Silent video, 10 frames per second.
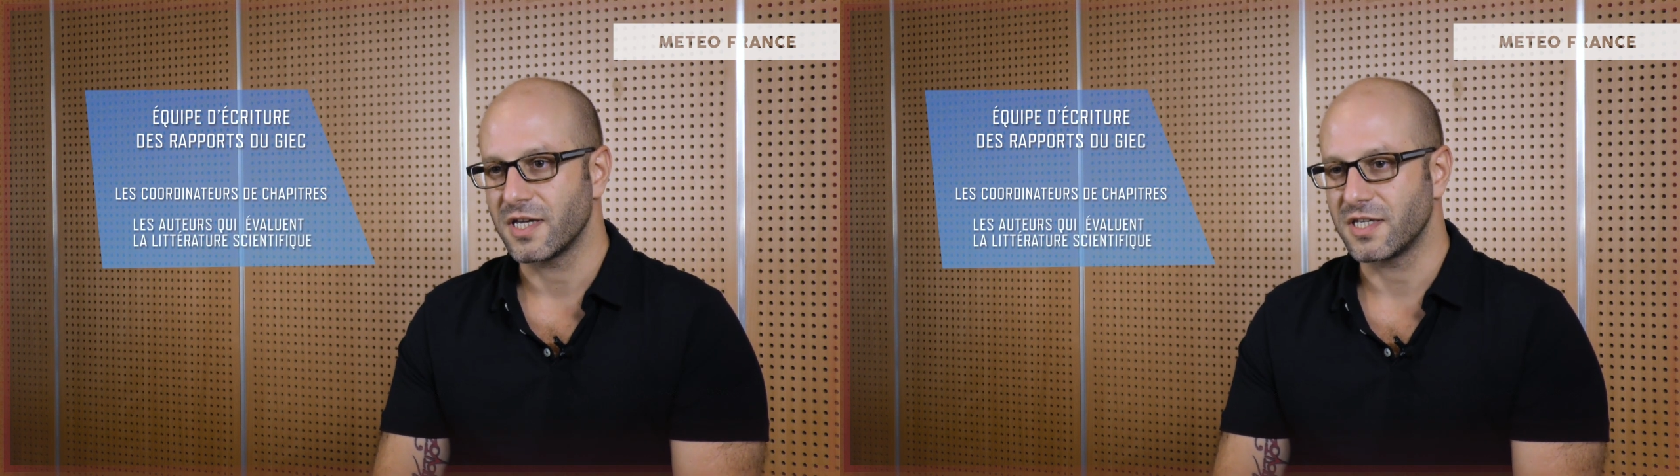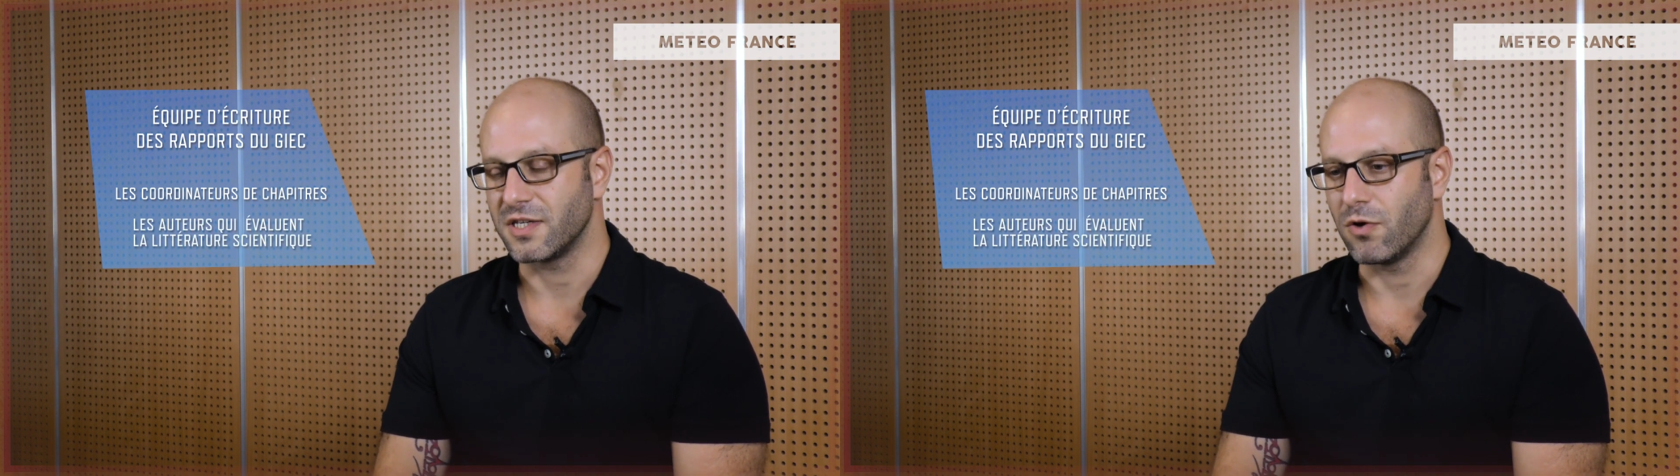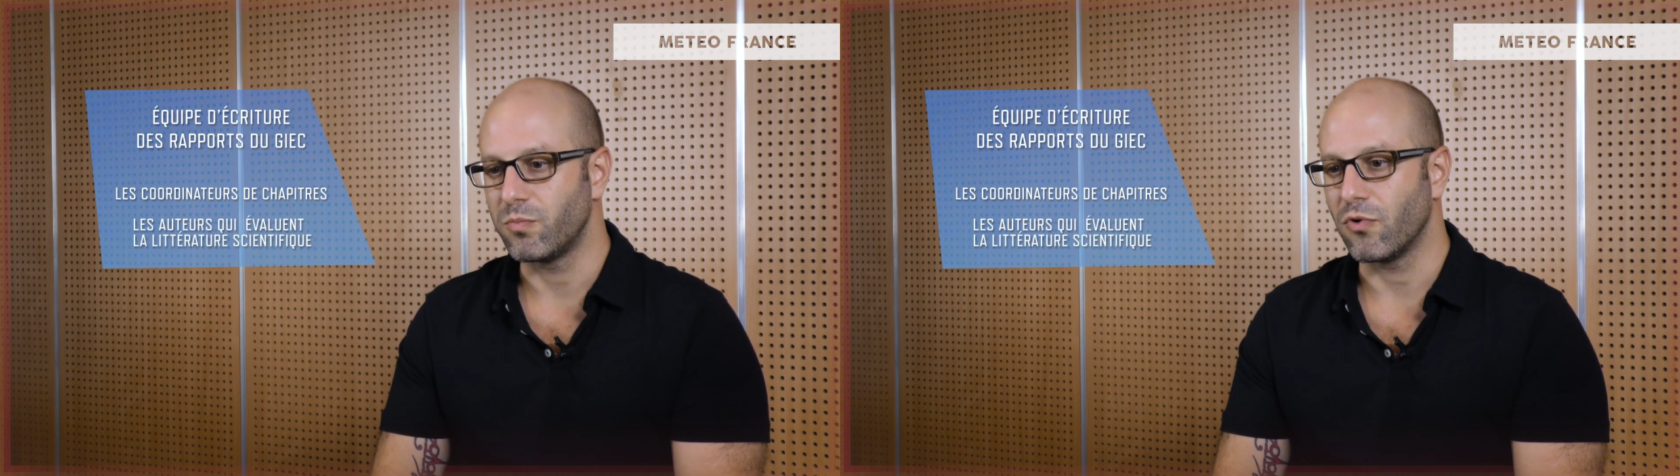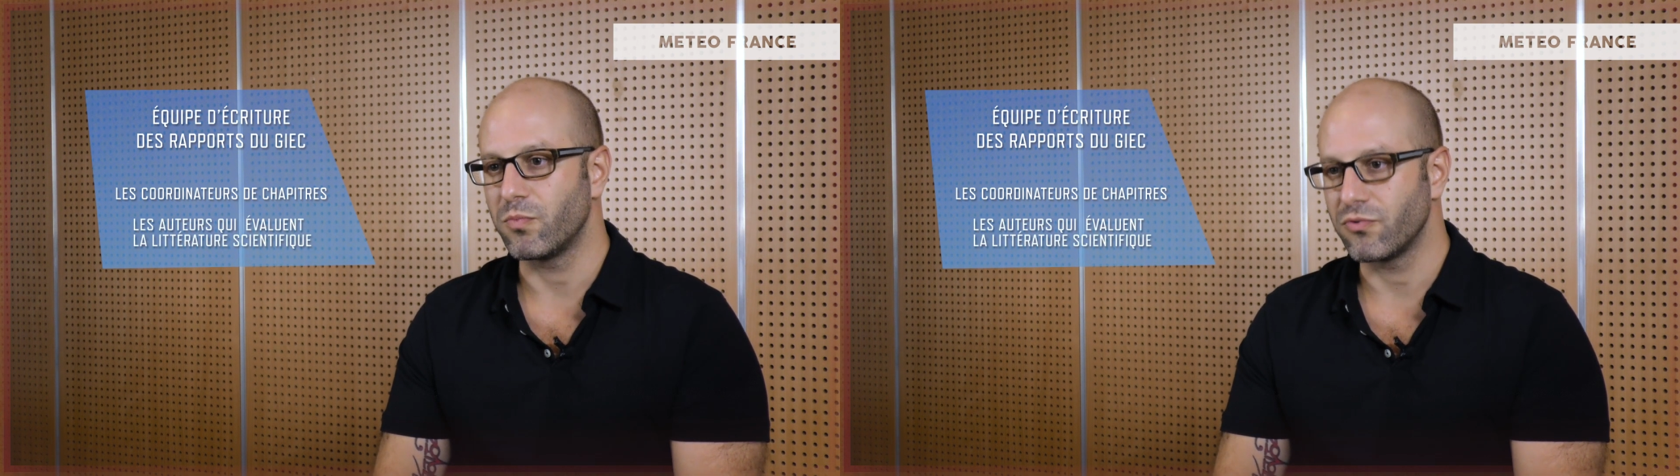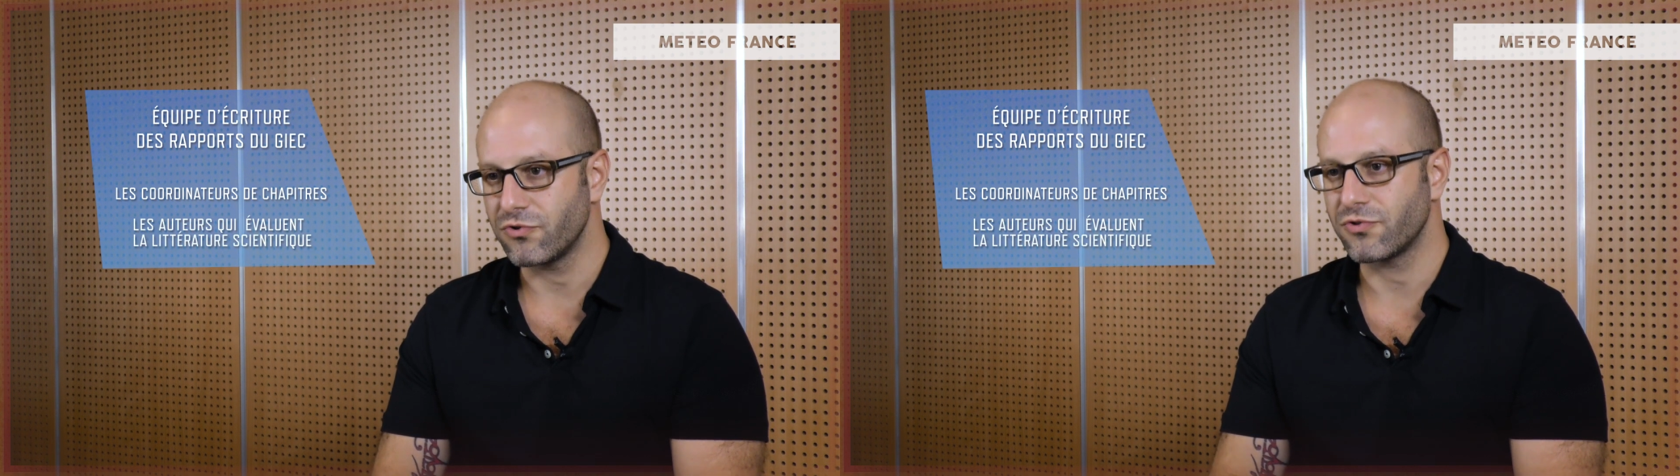qui ont pour
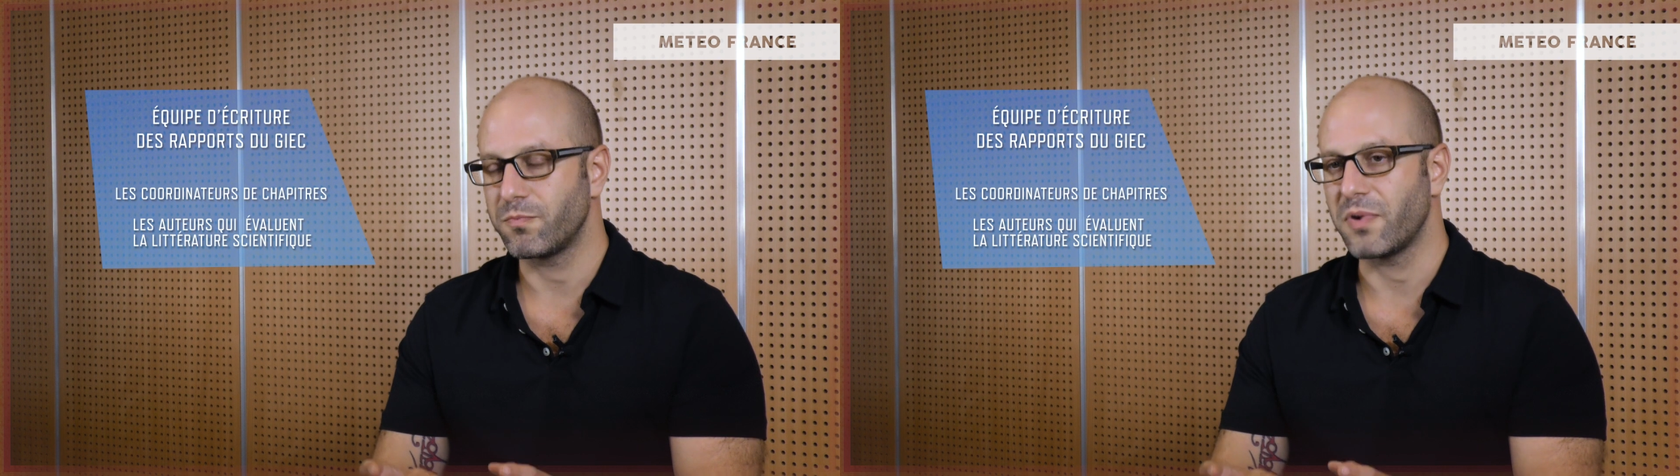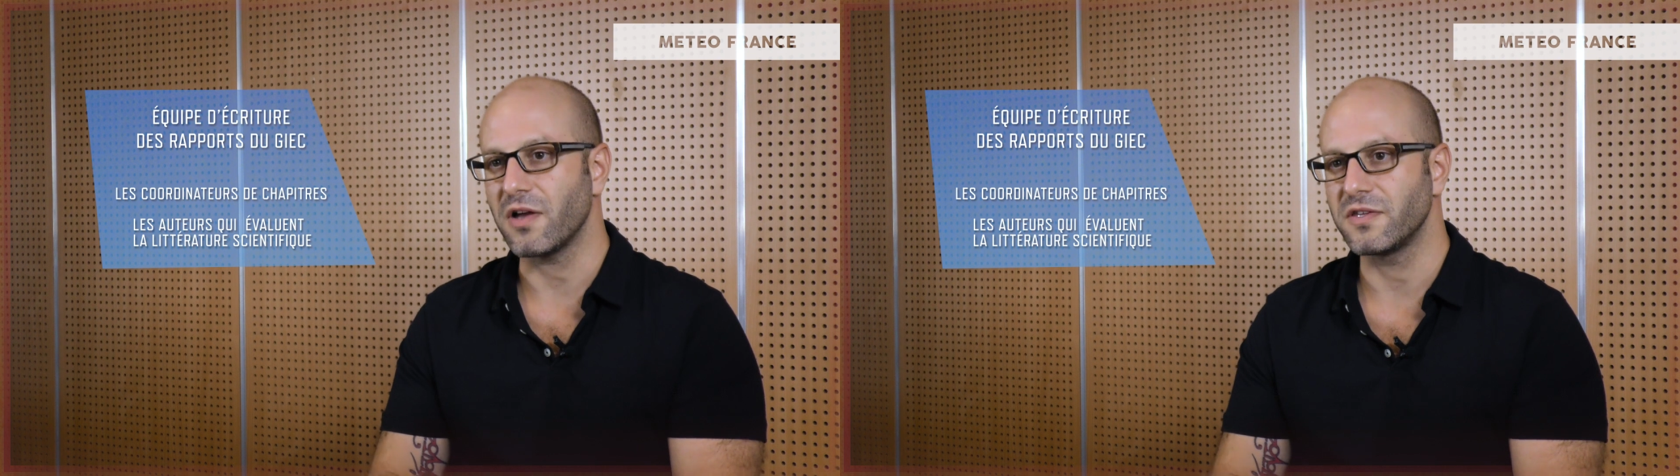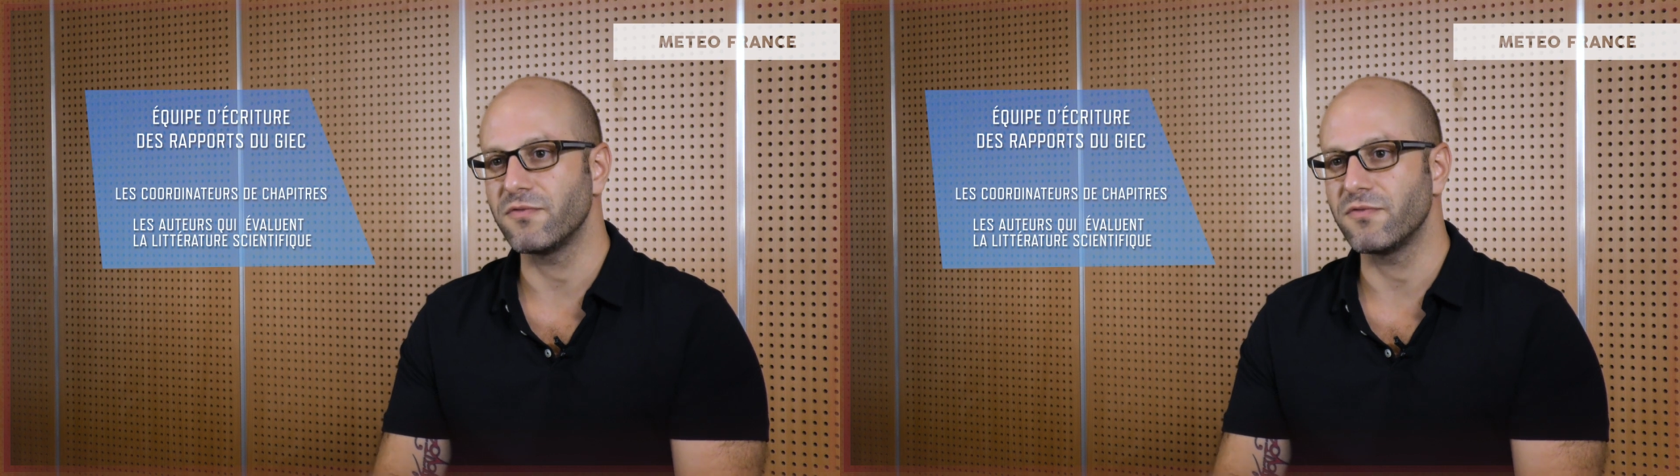but, par